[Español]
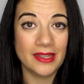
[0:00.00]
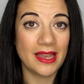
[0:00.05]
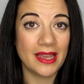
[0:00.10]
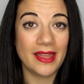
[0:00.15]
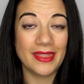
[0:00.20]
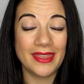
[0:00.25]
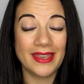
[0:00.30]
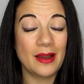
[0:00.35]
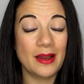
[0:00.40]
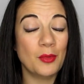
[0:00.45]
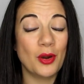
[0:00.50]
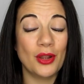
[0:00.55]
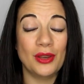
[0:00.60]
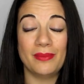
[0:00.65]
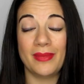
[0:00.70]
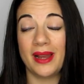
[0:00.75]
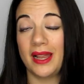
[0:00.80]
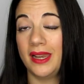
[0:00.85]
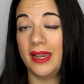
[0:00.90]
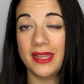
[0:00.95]
Ya digamos el
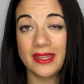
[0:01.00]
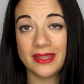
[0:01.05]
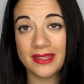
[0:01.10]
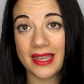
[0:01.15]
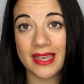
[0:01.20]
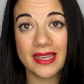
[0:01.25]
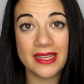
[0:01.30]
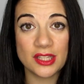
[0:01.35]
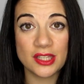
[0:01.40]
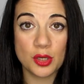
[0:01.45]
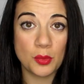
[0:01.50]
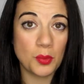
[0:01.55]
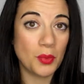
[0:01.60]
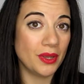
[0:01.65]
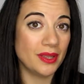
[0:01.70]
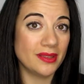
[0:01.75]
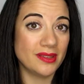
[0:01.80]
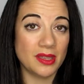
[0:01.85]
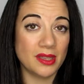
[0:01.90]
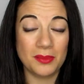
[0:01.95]
mal está hecho,
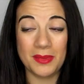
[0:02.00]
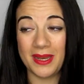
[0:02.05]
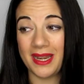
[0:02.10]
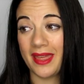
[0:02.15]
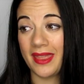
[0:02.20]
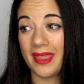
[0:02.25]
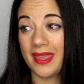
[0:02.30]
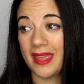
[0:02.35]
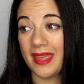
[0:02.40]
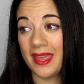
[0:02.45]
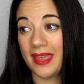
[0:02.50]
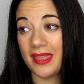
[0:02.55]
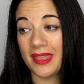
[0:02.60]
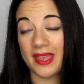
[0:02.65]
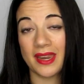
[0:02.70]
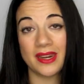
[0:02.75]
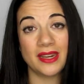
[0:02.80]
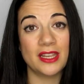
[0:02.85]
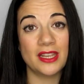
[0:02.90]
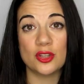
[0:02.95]
pues termina de
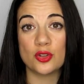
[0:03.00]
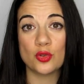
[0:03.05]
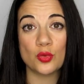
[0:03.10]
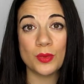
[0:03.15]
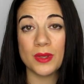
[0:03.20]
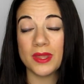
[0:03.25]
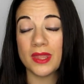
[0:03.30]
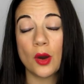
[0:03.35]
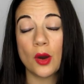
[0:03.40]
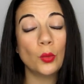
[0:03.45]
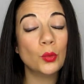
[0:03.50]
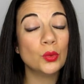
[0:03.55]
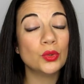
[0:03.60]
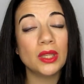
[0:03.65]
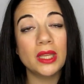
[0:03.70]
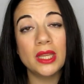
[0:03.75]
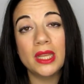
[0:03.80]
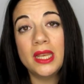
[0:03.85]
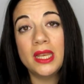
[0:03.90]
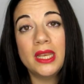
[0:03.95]
darle su vida
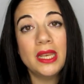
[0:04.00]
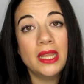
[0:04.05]
útil